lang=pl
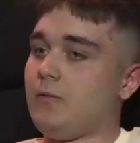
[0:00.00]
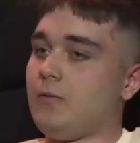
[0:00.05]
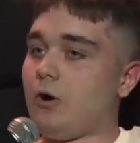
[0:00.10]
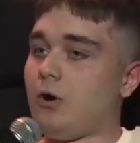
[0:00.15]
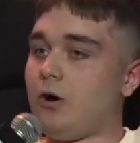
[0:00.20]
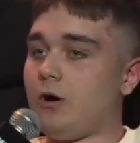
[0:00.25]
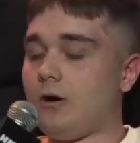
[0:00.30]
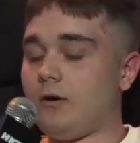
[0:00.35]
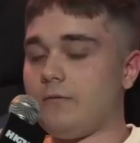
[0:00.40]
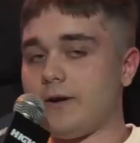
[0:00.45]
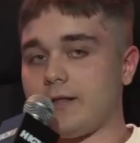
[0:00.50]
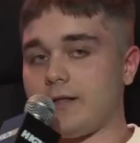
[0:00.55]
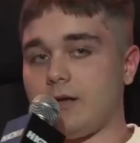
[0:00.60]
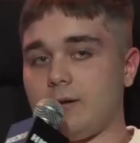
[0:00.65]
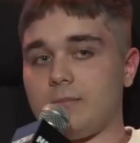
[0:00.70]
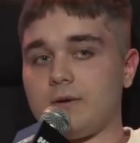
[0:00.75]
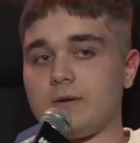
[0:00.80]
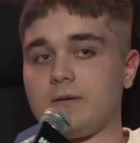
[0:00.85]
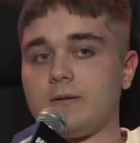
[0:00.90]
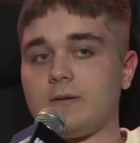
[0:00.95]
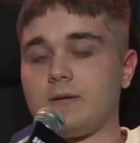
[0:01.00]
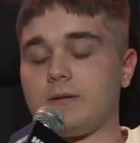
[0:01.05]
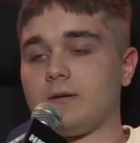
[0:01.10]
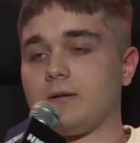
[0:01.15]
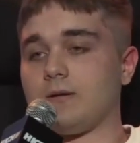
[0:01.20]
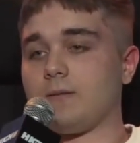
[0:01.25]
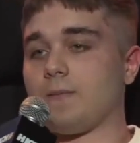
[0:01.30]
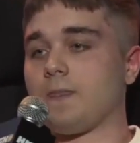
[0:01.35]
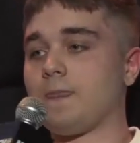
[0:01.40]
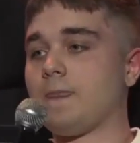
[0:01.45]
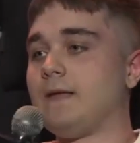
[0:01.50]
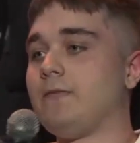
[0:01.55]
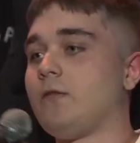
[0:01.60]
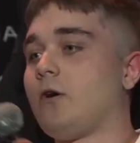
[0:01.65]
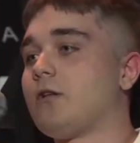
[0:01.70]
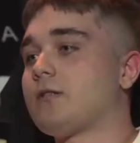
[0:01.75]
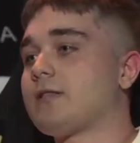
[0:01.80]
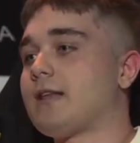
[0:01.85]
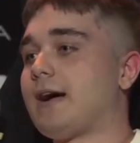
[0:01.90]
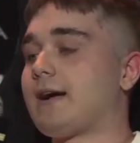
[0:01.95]
No, to wiadomo. są dla ciebie przyjaciele.
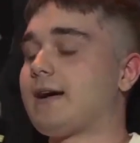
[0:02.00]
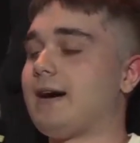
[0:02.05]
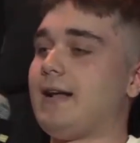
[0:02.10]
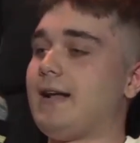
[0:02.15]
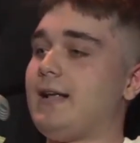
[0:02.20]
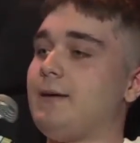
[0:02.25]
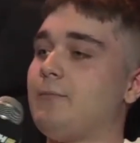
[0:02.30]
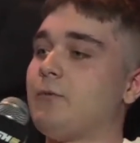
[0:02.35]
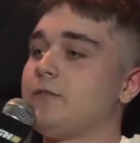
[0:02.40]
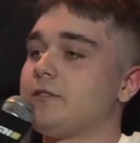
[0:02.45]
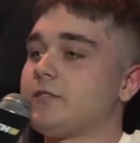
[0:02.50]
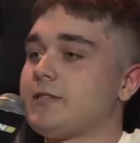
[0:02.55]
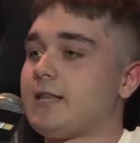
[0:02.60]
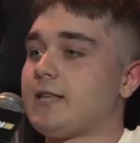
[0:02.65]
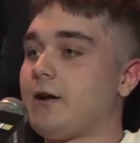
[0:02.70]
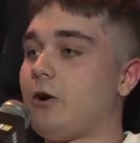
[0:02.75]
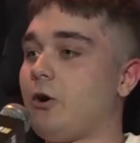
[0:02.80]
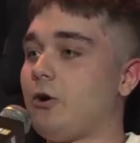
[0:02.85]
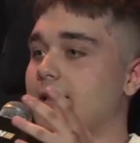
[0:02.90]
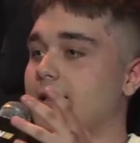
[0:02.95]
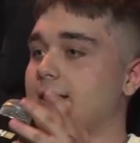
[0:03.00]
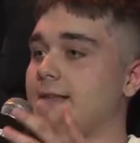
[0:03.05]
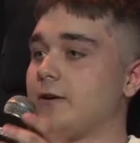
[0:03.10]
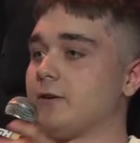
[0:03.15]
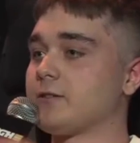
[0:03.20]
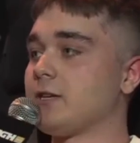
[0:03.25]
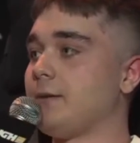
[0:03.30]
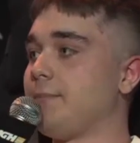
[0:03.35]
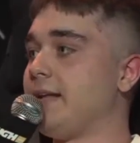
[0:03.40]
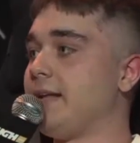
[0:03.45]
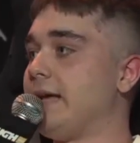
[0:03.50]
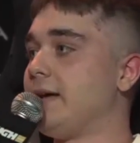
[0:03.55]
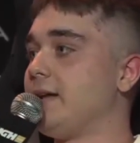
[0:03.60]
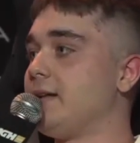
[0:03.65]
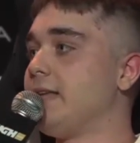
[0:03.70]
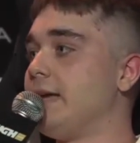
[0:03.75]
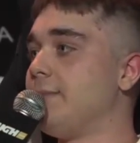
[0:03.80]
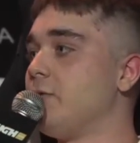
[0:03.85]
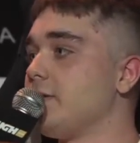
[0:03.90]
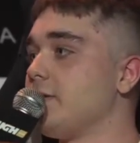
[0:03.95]
No tak, ale mówisz teraz o jednej no, osobie. Nie,
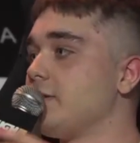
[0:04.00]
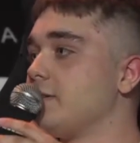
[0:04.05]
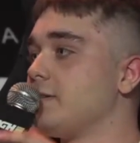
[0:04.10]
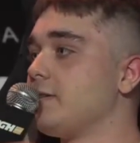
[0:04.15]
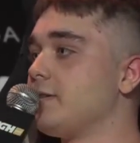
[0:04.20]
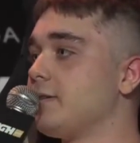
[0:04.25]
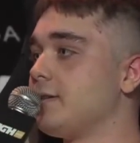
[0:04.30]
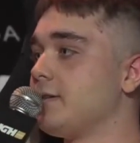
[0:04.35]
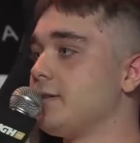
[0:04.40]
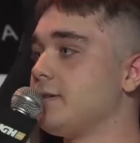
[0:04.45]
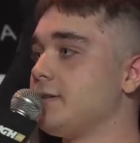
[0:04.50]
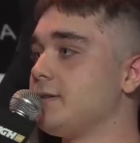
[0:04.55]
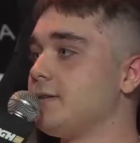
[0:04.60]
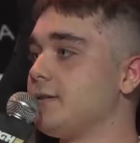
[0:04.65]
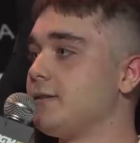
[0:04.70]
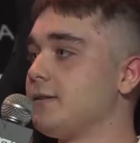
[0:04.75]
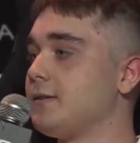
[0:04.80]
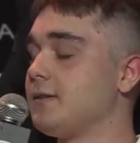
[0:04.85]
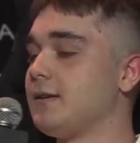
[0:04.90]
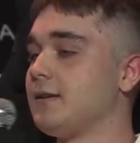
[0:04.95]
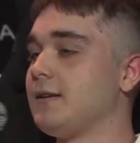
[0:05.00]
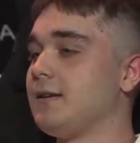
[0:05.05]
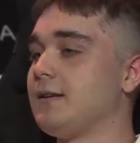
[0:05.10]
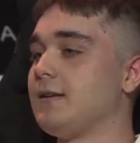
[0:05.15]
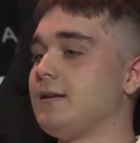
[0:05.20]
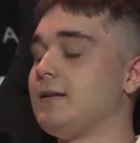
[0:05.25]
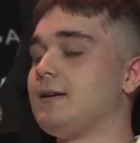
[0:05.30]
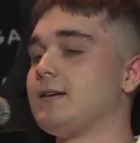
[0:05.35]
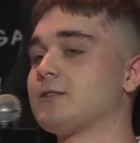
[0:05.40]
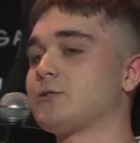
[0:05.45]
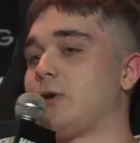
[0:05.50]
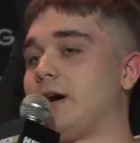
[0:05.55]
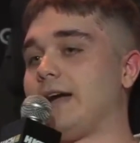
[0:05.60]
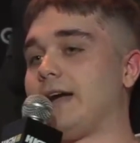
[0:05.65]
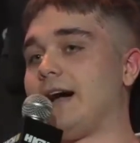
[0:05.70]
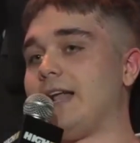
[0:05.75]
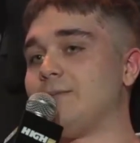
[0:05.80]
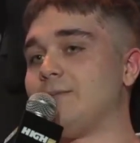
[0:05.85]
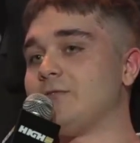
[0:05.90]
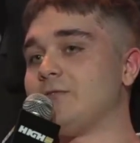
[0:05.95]
tak nie albo mówię... nie. To są dla ciebie przyjaciele? Słuchaj,
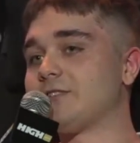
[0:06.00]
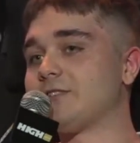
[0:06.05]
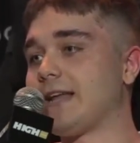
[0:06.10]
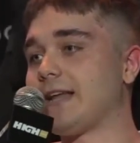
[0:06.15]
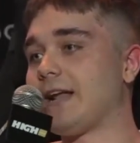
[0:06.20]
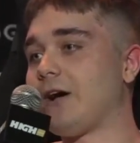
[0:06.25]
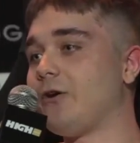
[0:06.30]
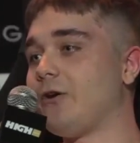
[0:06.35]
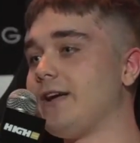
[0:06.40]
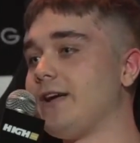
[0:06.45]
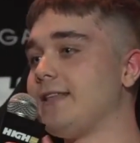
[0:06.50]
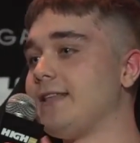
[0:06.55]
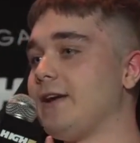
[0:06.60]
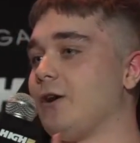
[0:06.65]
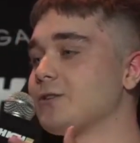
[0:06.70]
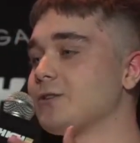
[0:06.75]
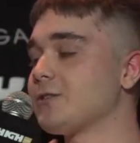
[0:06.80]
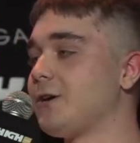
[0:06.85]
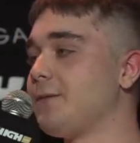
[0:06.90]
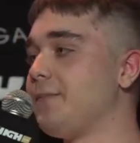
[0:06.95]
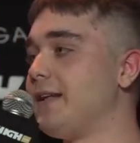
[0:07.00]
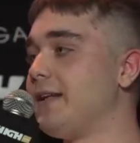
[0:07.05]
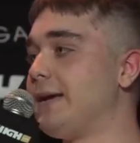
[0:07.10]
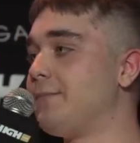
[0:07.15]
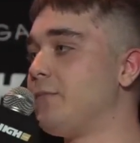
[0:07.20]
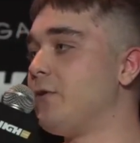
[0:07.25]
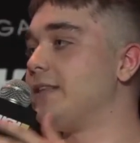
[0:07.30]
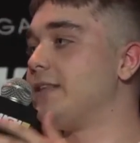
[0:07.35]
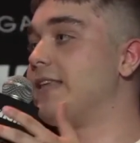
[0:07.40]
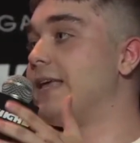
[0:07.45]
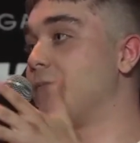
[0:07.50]
ale mówisz teraz o jednej słuchaj, osobie, tak nie, nie?